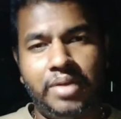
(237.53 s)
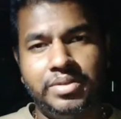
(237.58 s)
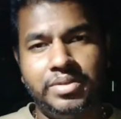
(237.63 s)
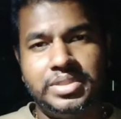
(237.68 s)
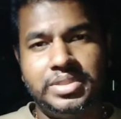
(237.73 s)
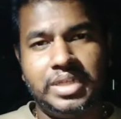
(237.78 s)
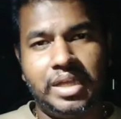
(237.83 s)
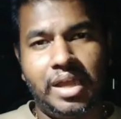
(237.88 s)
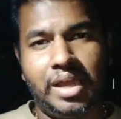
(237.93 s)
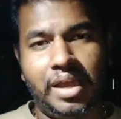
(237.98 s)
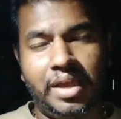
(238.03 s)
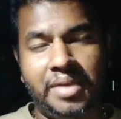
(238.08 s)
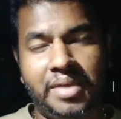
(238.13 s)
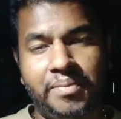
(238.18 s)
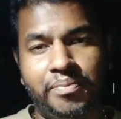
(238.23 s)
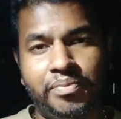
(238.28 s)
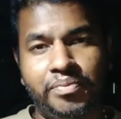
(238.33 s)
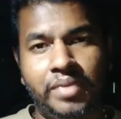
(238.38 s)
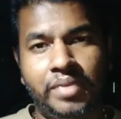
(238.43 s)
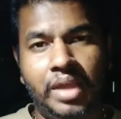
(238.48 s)
அறிவிச்சிருக்காங்க
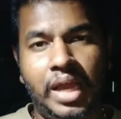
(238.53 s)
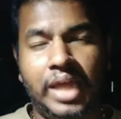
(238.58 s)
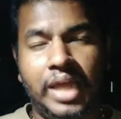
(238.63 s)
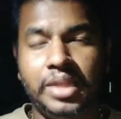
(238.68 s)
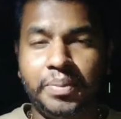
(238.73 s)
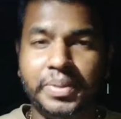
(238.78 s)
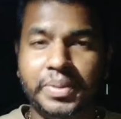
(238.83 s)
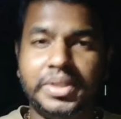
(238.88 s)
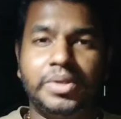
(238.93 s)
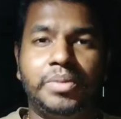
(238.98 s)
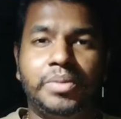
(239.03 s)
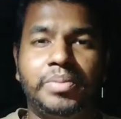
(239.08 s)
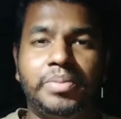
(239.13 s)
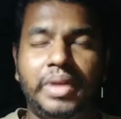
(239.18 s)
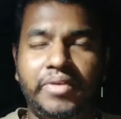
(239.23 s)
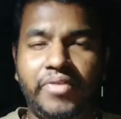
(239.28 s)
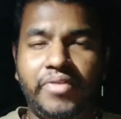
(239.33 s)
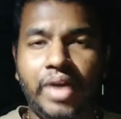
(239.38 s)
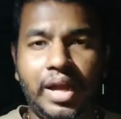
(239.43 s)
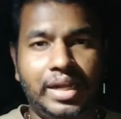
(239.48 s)
அதை பற்றி ஒரு
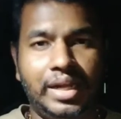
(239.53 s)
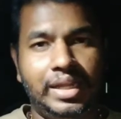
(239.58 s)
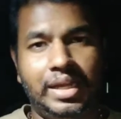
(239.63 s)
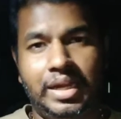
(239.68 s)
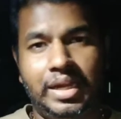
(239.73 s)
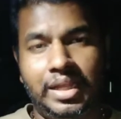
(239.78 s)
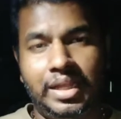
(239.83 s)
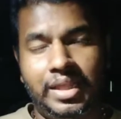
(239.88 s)
ப்ரீஃபாக ஆர்டிக்கல்